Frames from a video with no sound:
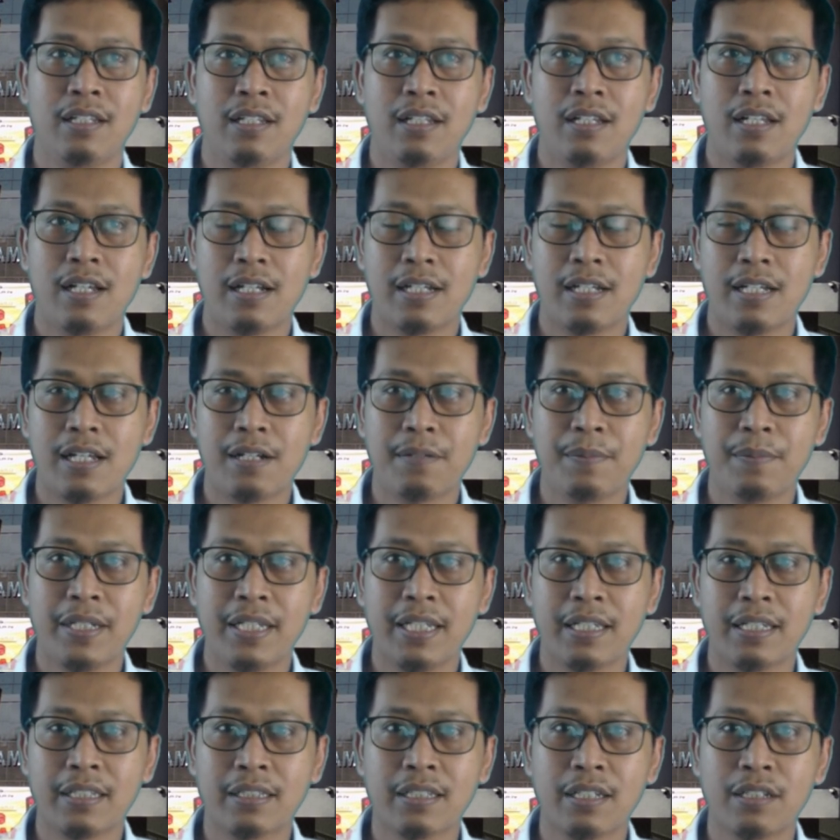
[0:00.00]
agar
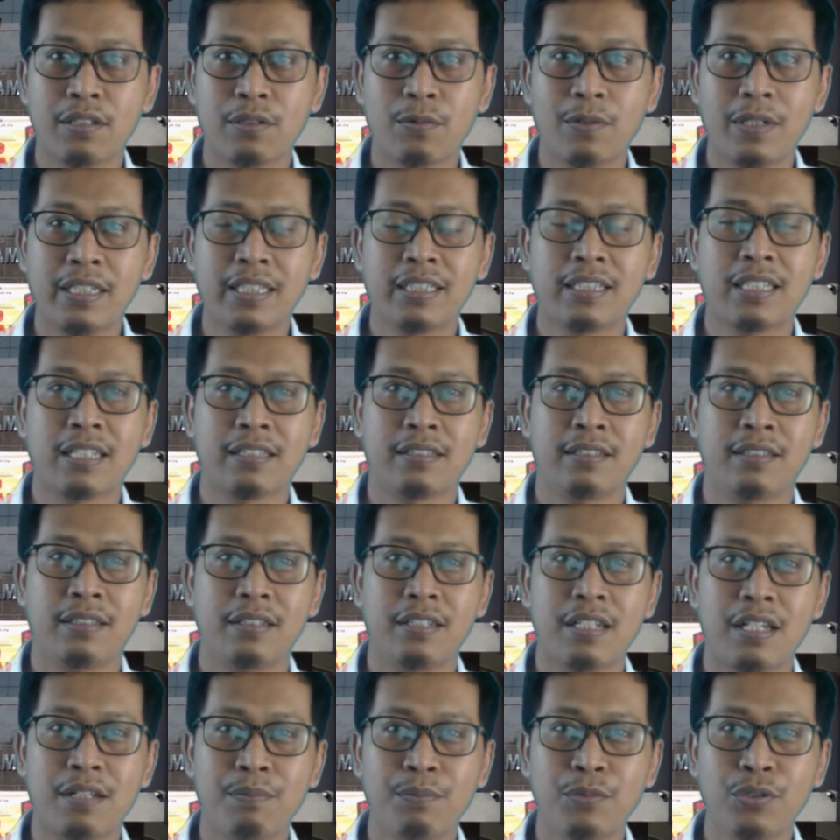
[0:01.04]
meningkatkan kualitas
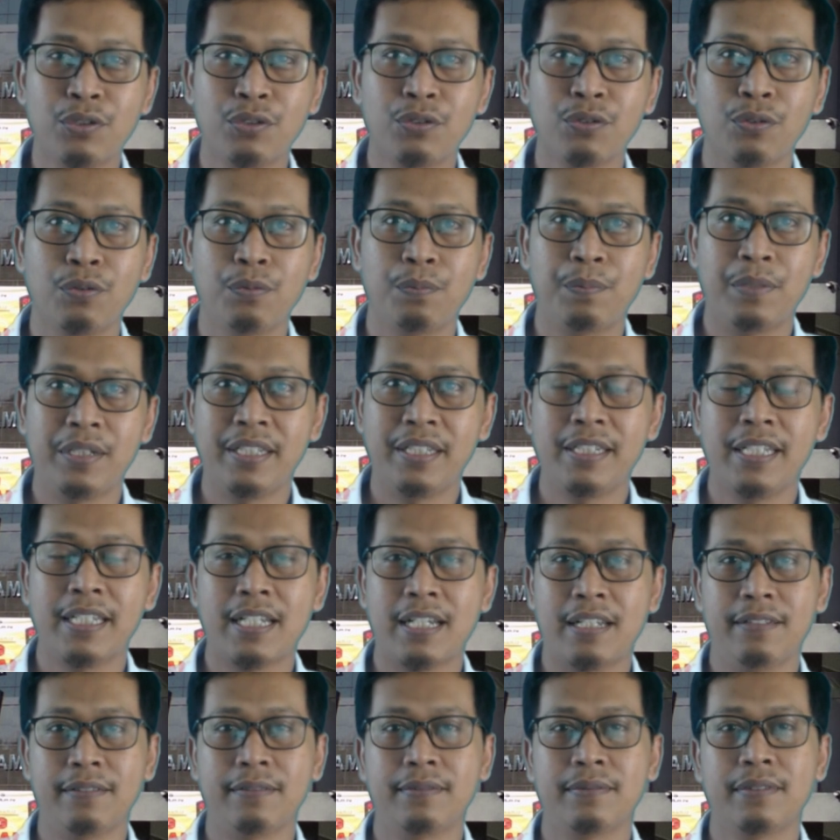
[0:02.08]
dan mutu
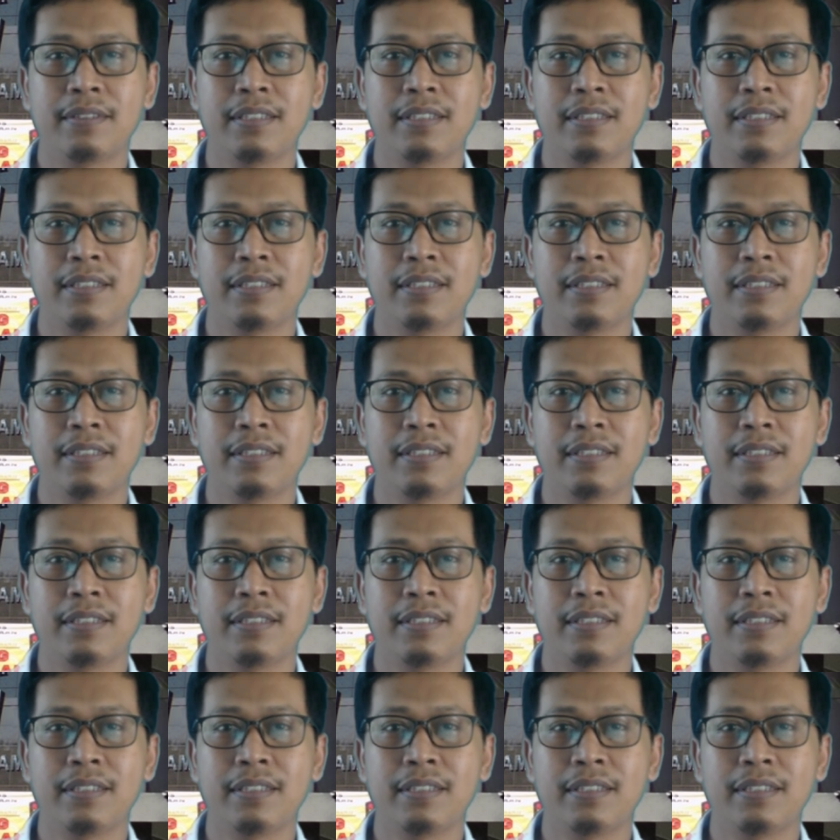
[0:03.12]
pendidikan.